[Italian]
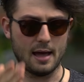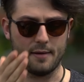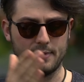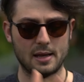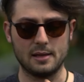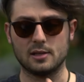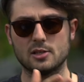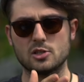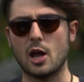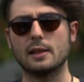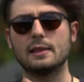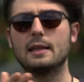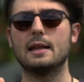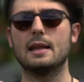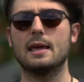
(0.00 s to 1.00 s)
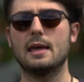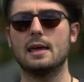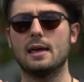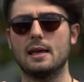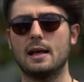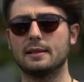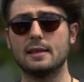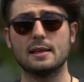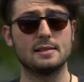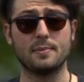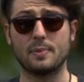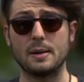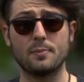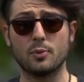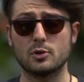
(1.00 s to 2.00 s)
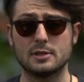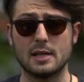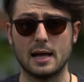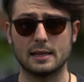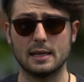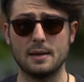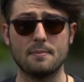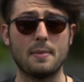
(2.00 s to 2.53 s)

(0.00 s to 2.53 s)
avrete già delle altezze preimpostate,